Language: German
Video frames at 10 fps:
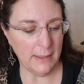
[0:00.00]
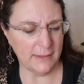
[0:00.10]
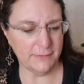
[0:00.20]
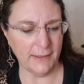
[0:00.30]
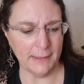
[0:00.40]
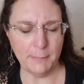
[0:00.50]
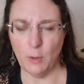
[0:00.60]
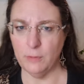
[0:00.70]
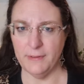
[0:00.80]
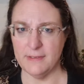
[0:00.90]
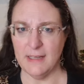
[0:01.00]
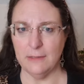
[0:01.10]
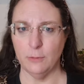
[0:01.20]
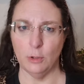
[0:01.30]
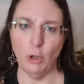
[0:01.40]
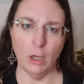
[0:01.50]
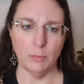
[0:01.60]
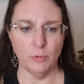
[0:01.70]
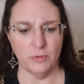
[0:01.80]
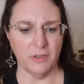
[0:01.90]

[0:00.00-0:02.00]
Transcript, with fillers: Es war ja immer irgendwie gesagt worden, ja, ich musste